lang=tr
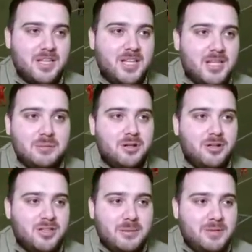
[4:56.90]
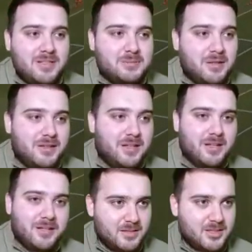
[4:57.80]
2-1 önde
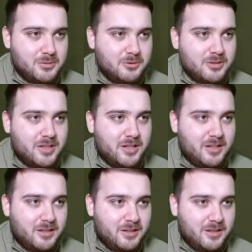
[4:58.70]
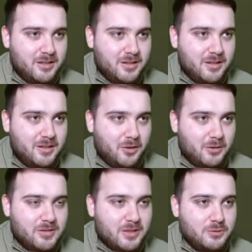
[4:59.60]
deplasmanda. İşte burada
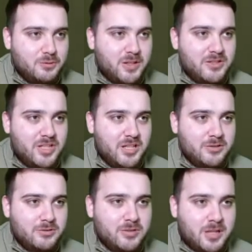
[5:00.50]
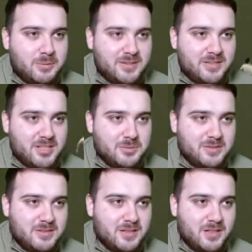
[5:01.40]
Ozan Tufan Cengiz Ünler
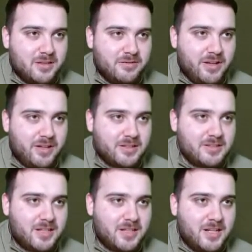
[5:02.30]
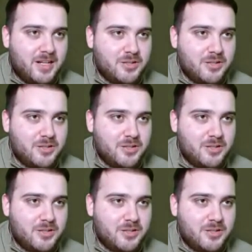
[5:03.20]
paslaşması ve ardından gelen